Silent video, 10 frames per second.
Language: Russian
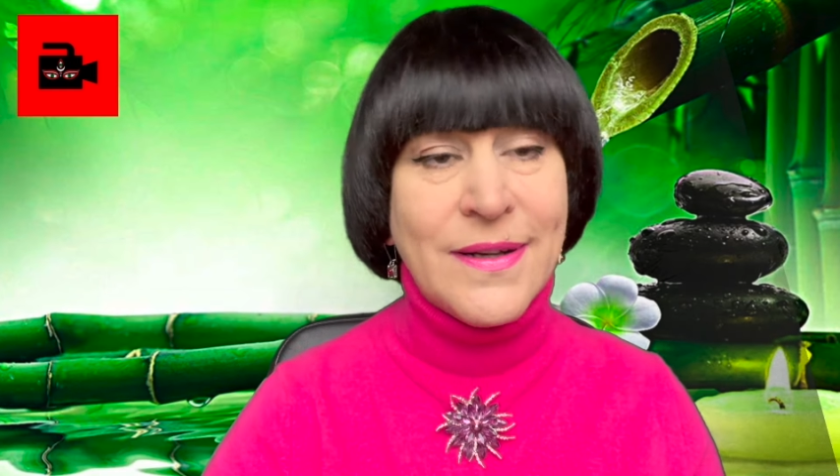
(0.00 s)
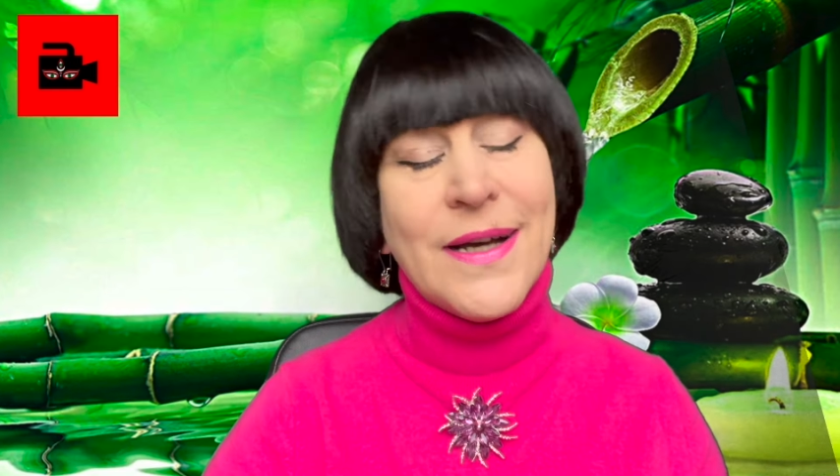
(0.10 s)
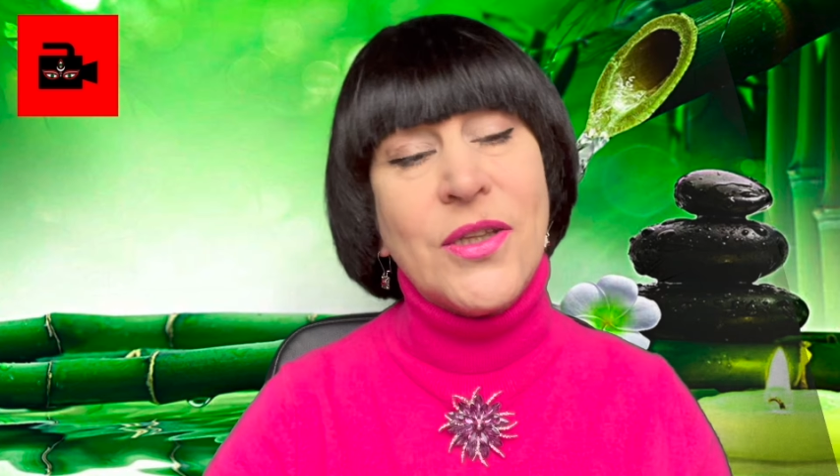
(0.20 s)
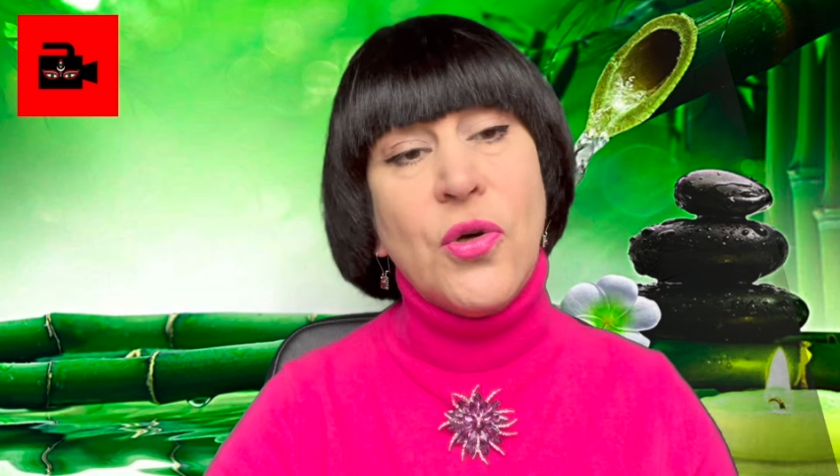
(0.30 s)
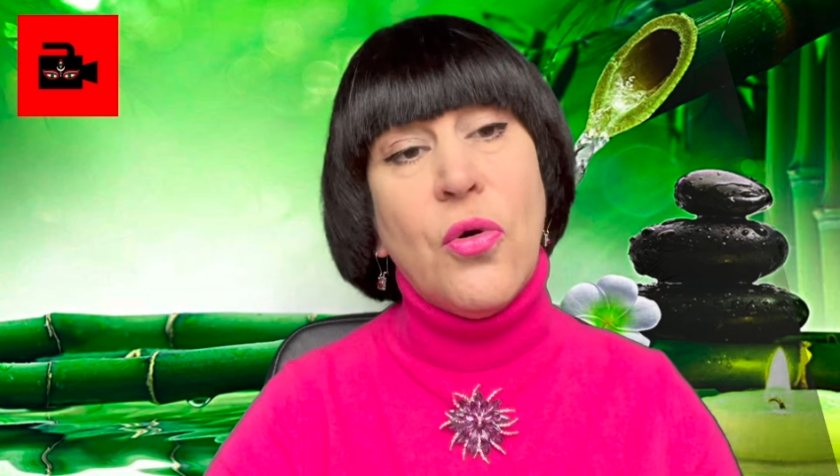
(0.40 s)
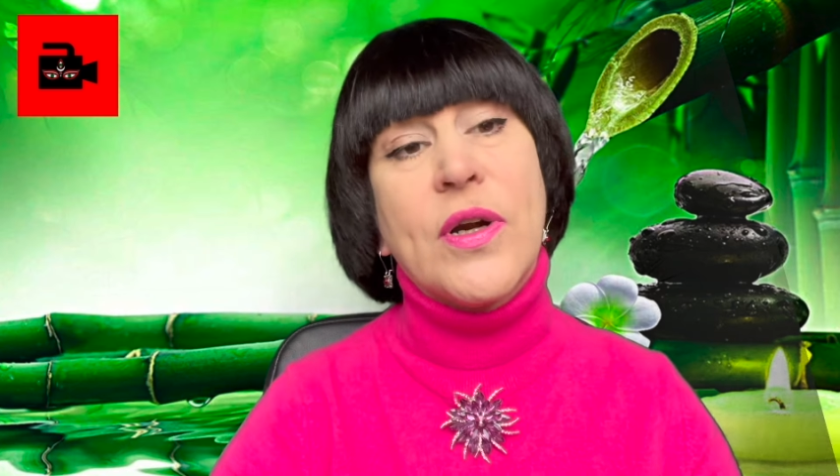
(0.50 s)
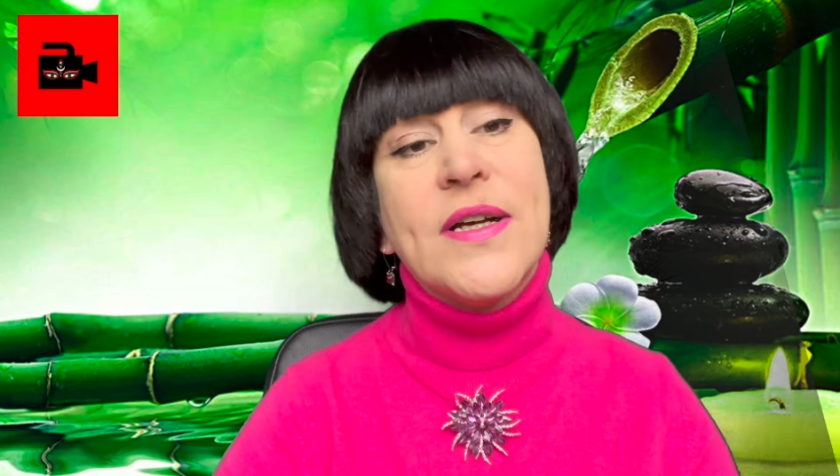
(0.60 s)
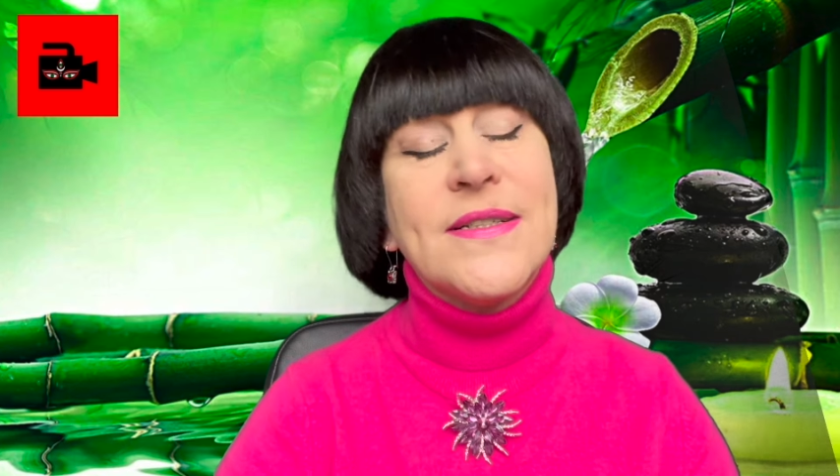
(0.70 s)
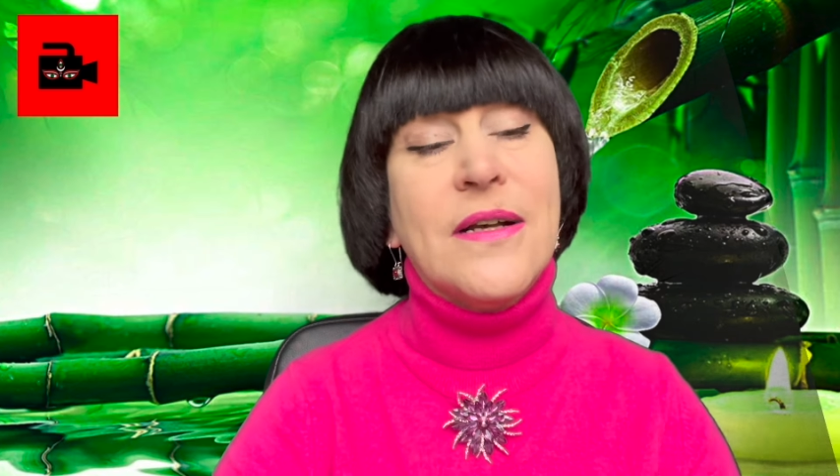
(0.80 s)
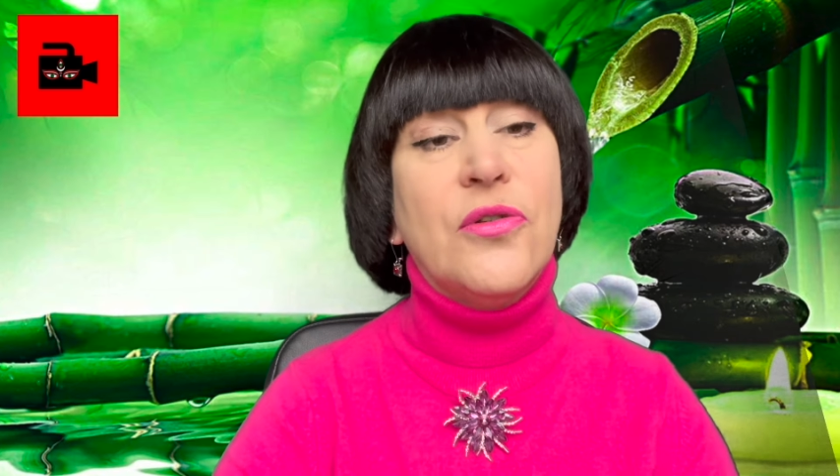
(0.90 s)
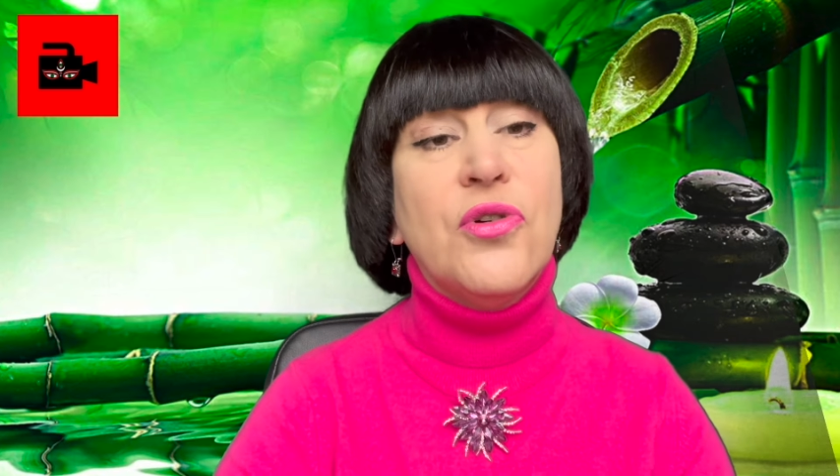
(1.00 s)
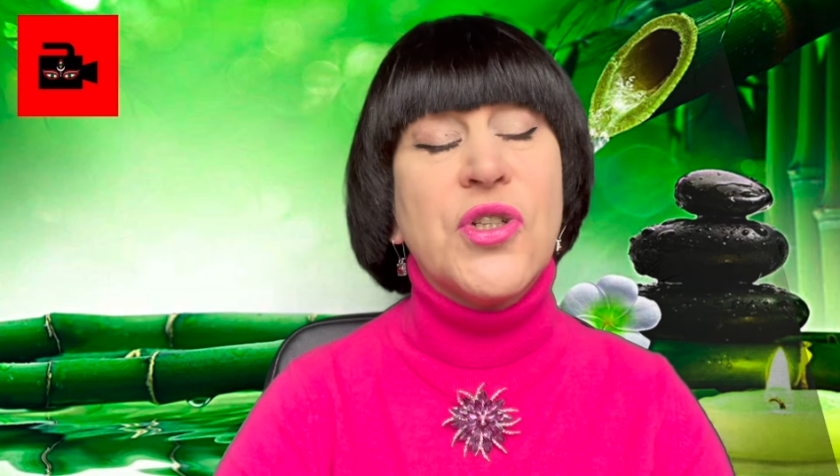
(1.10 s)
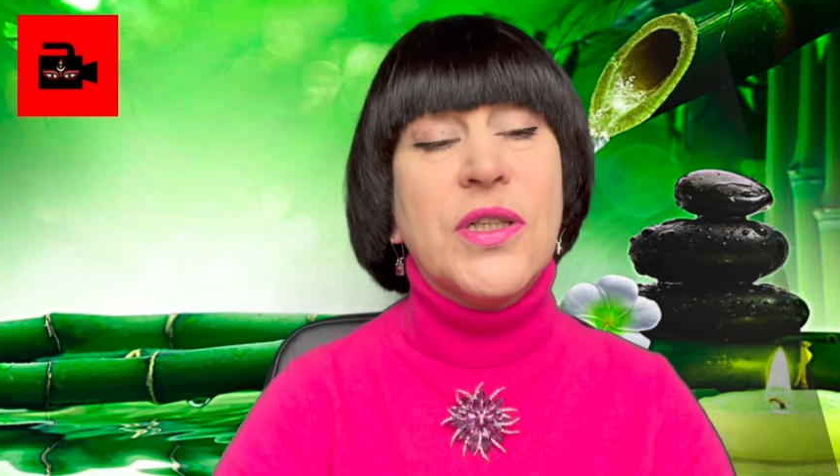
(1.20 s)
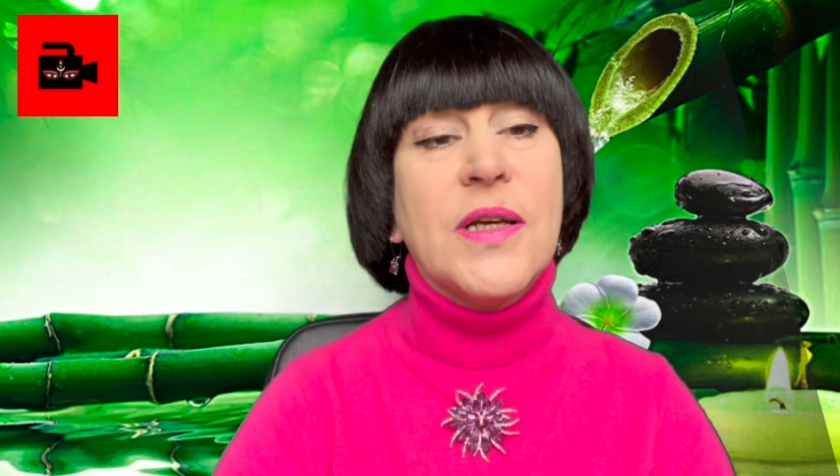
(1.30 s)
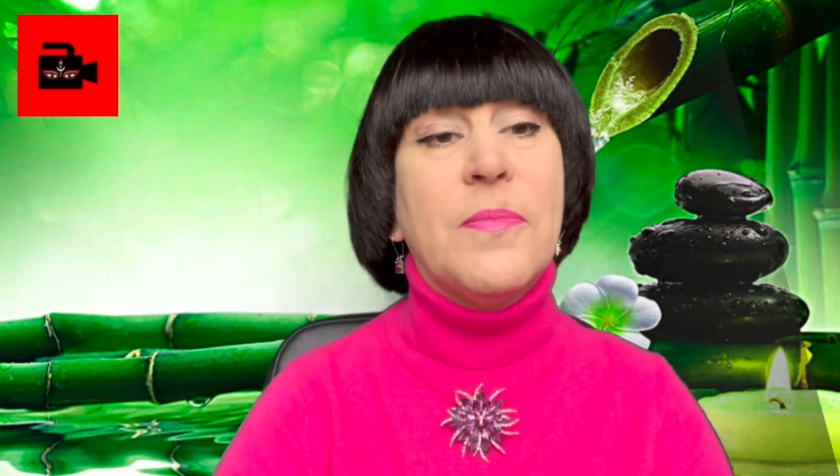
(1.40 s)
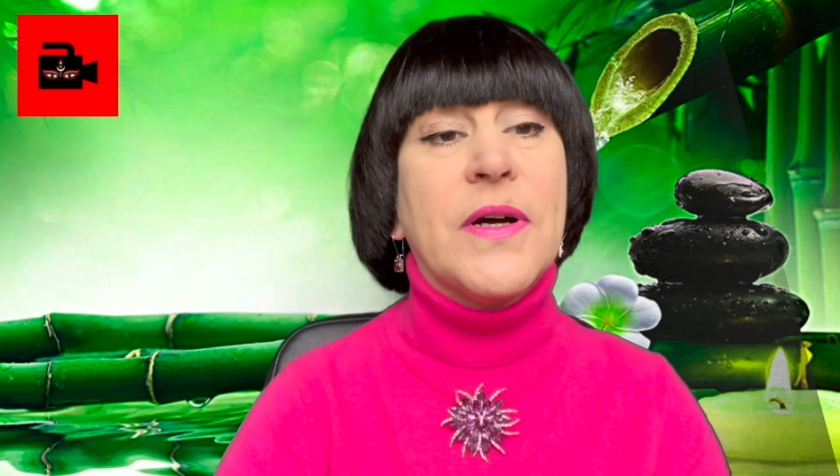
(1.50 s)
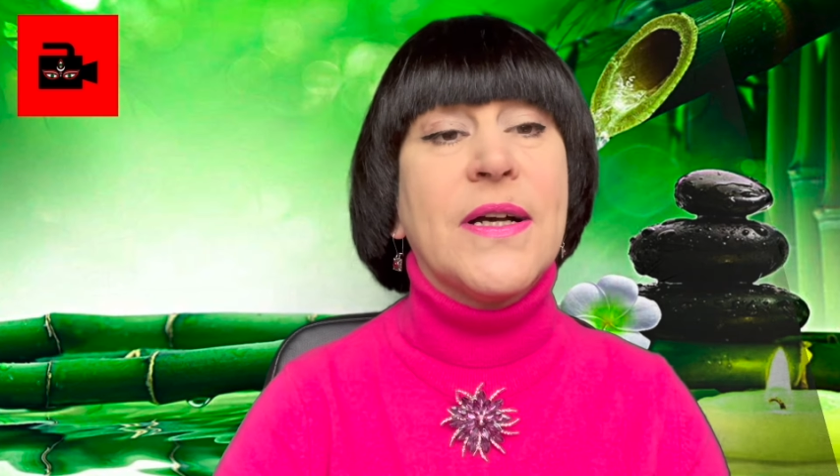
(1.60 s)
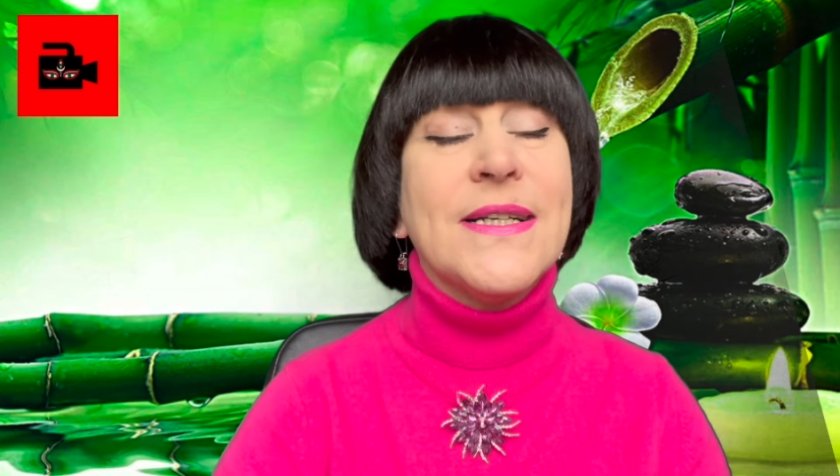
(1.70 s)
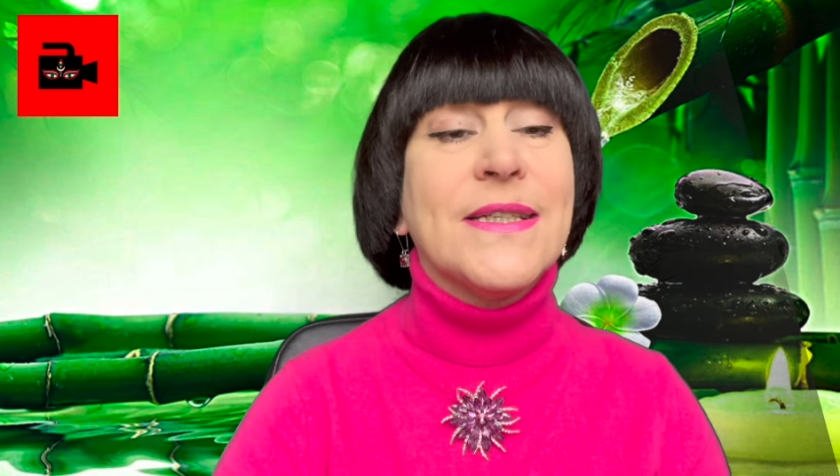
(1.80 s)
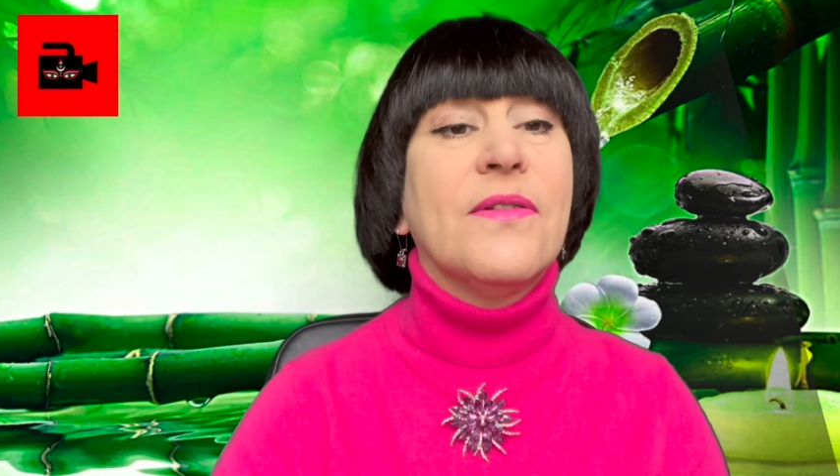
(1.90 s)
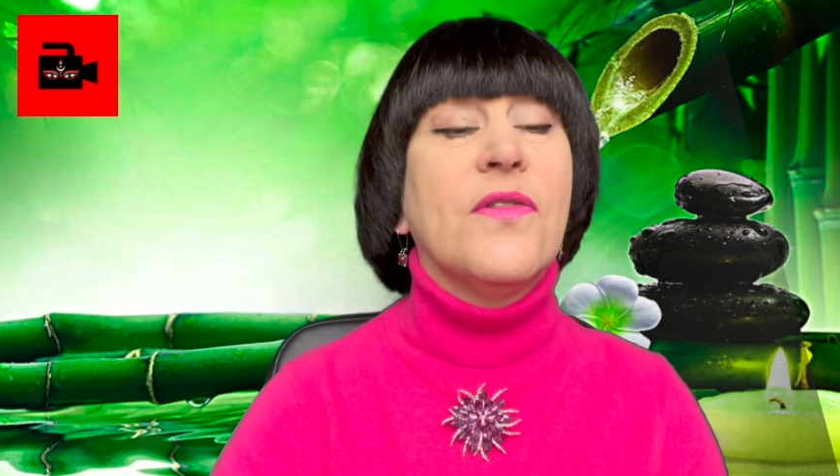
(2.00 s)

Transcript: которая заложена и показана